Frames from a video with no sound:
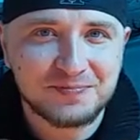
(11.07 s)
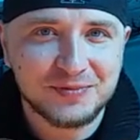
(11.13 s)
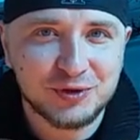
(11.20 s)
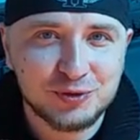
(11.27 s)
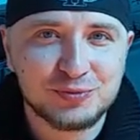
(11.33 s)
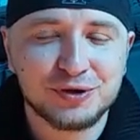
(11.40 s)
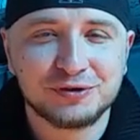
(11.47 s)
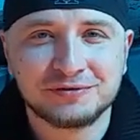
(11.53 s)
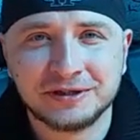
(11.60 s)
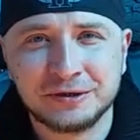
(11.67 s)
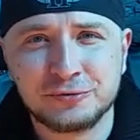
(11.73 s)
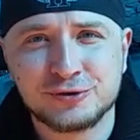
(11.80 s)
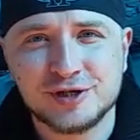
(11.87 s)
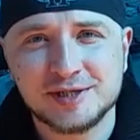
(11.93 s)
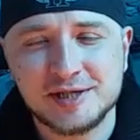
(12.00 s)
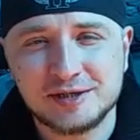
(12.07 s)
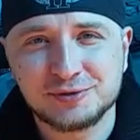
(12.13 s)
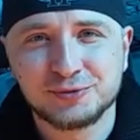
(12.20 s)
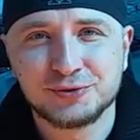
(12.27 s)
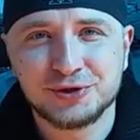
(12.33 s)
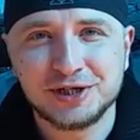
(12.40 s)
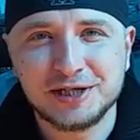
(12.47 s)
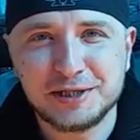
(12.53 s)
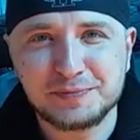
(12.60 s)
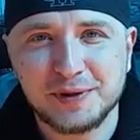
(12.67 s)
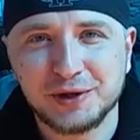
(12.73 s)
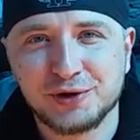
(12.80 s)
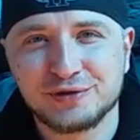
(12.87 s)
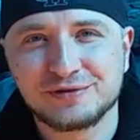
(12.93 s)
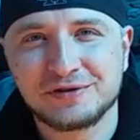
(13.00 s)
Думаю, вы уже соскучились
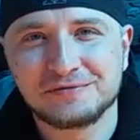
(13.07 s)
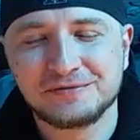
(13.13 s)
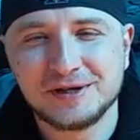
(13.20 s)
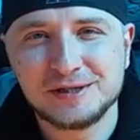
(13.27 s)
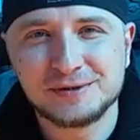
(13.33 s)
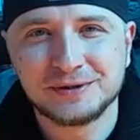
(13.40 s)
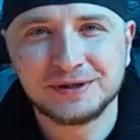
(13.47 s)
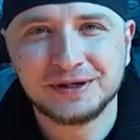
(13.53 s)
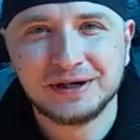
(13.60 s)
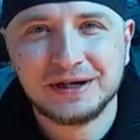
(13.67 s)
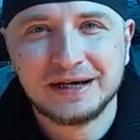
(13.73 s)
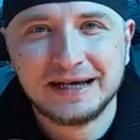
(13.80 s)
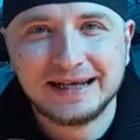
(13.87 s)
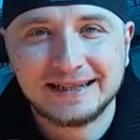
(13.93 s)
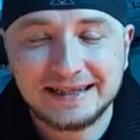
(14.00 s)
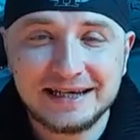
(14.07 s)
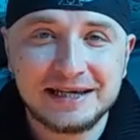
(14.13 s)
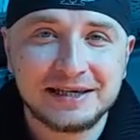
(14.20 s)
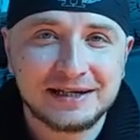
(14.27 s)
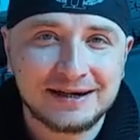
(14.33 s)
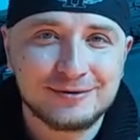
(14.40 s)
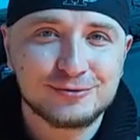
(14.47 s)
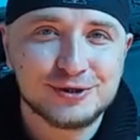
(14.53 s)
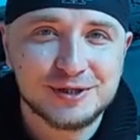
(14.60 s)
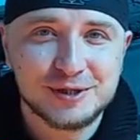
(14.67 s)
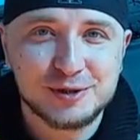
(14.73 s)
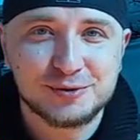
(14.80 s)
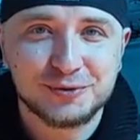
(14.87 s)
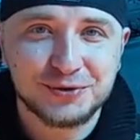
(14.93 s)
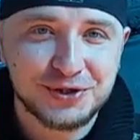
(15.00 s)
по новым видео. Да и я уже
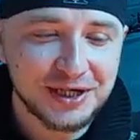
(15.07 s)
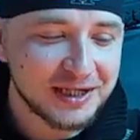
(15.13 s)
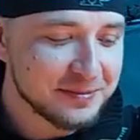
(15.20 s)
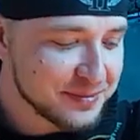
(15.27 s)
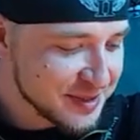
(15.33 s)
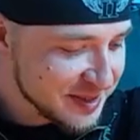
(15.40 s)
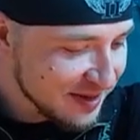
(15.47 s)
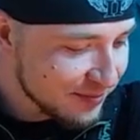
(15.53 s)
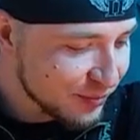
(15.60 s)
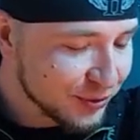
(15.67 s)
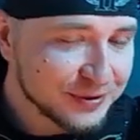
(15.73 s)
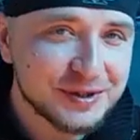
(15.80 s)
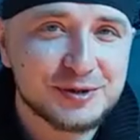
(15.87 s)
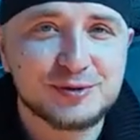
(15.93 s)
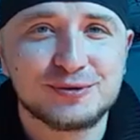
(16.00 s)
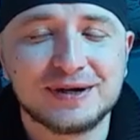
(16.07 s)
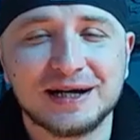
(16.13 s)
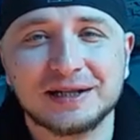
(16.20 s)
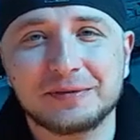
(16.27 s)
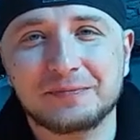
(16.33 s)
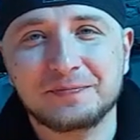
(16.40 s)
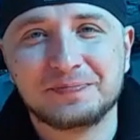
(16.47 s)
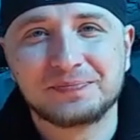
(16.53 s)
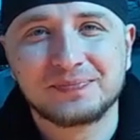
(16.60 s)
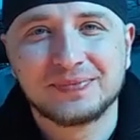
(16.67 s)
заскучал без работы с Уралом.